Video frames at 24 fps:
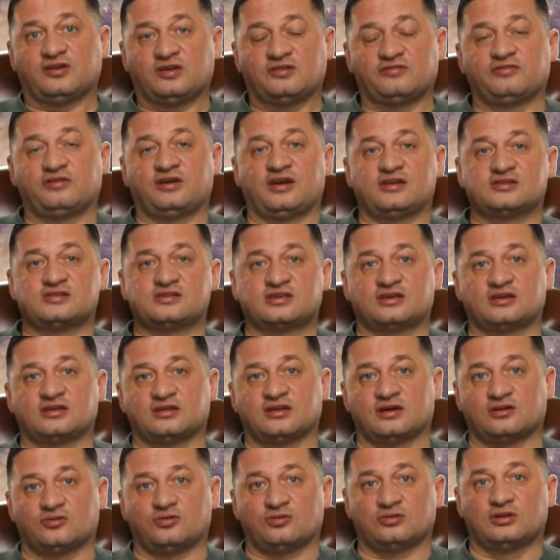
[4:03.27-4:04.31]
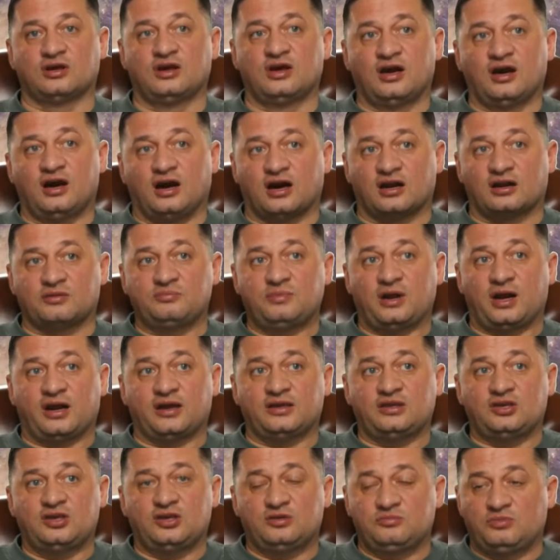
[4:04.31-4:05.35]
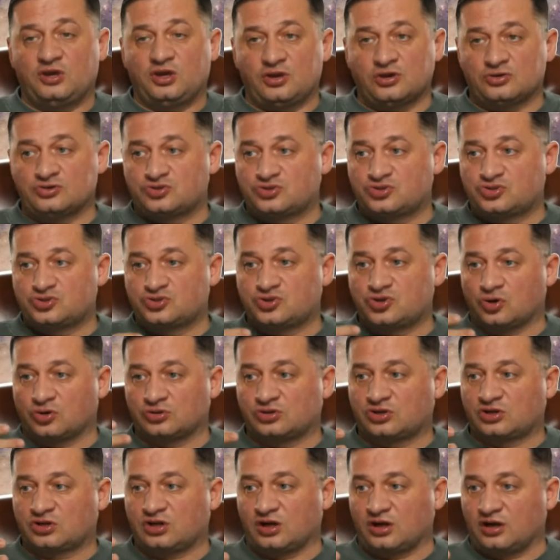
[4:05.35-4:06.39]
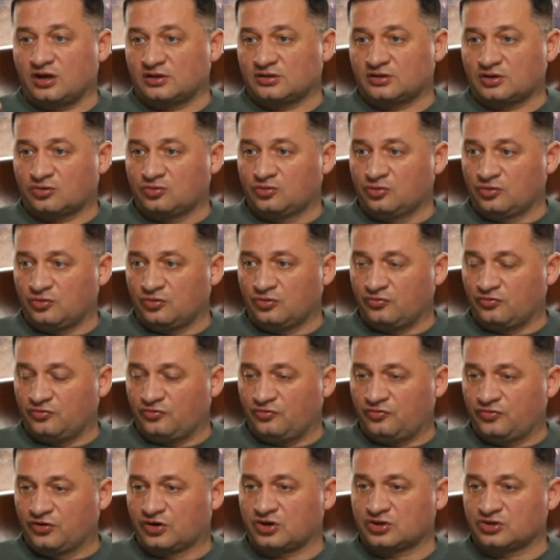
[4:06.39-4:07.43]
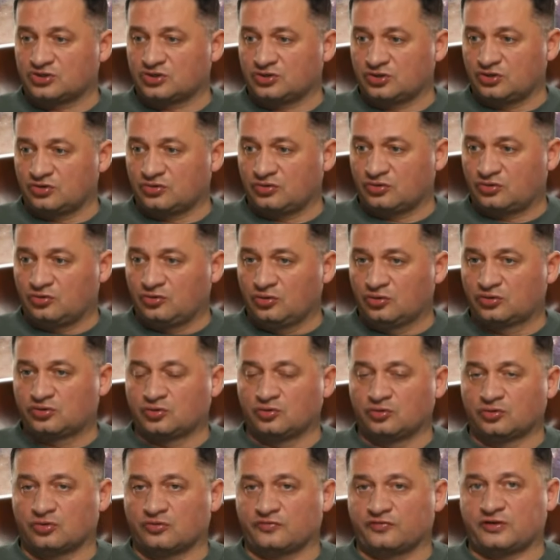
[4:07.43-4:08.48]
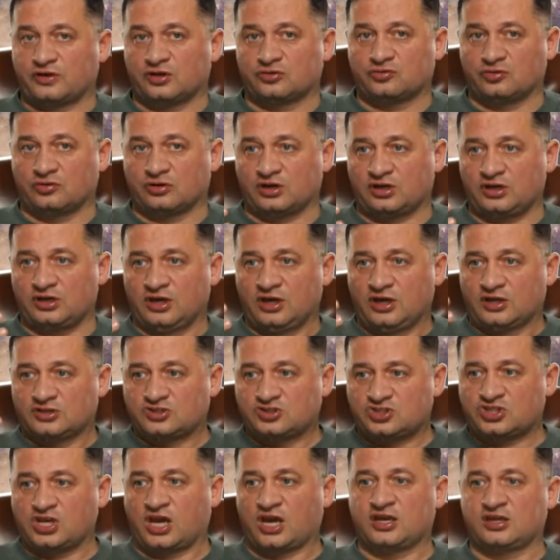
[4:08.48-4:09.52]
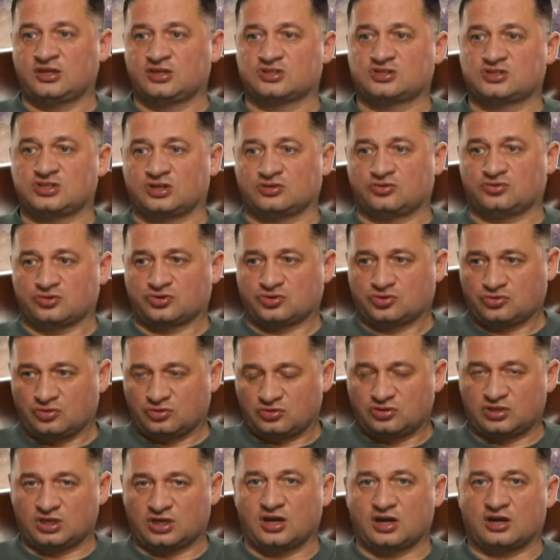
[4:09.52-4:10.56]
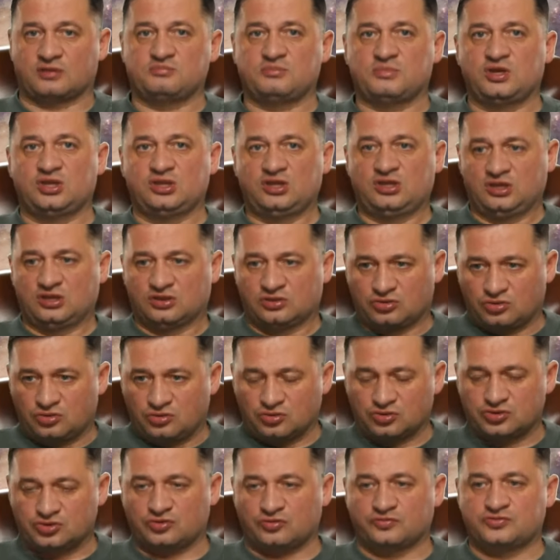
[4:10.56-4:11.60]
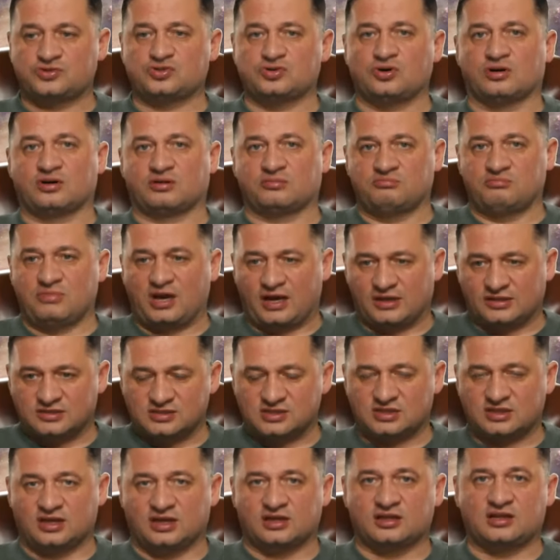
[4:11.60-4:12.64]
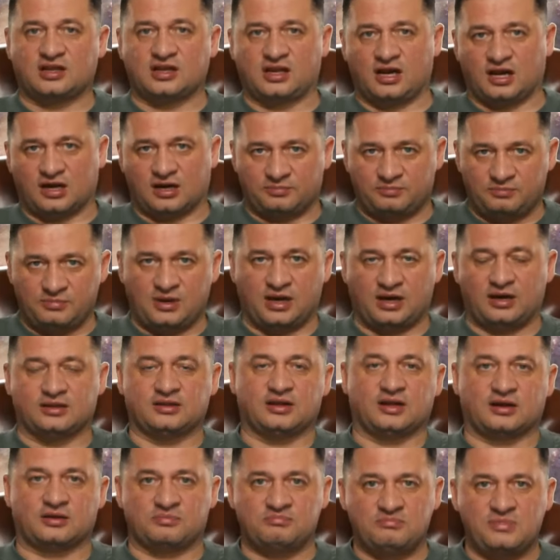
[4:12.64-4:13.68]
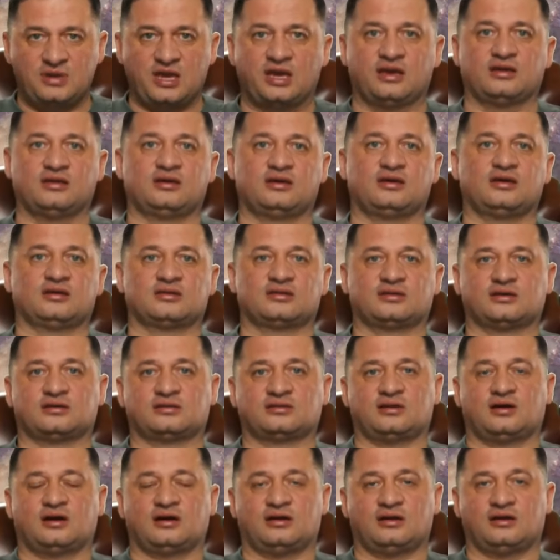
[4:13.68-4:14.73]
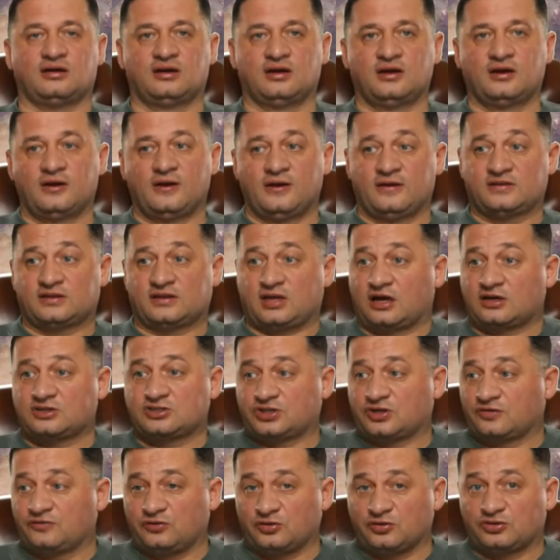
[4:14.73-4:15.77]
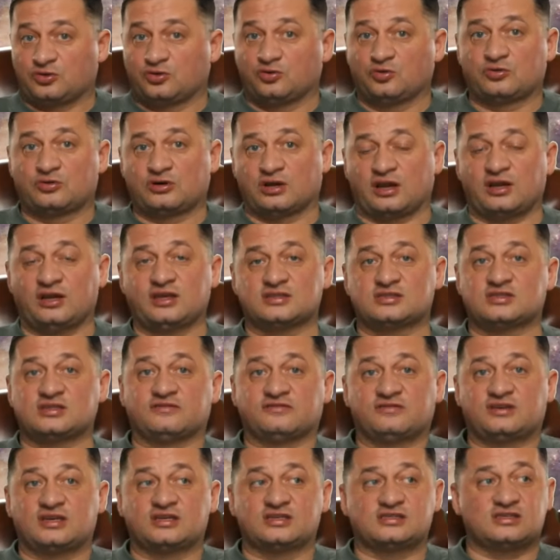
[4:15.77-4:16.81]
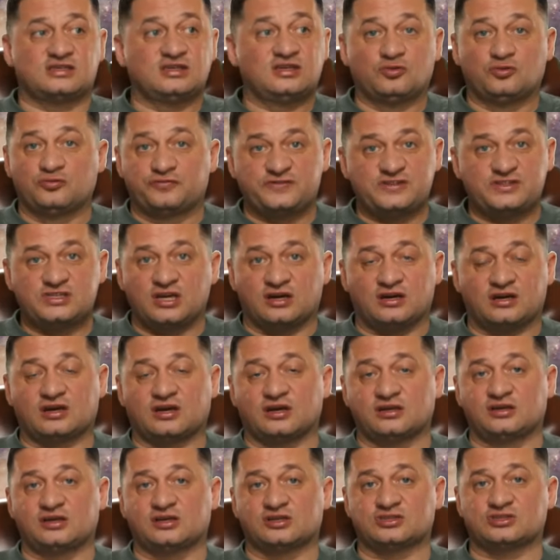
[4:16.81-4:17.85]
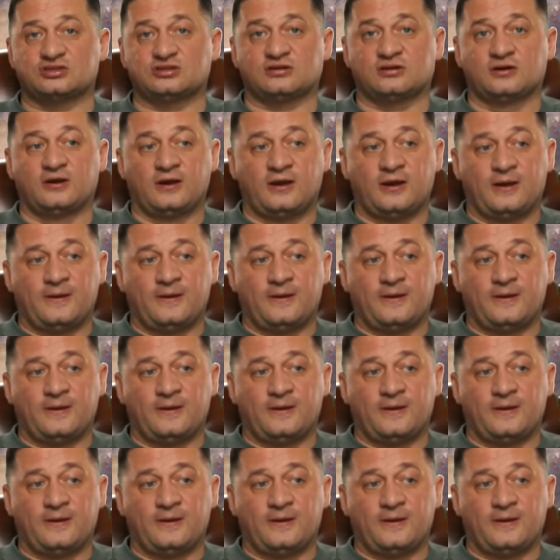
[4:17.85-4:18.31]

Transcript: и еврейский народ. Армяне имеют четко такую выраженную культуру, в которой ценится то, что ты армянин, то, что все армянское для армян, Армения и так далее. Также вот и украинцев есть, не у всех, конечно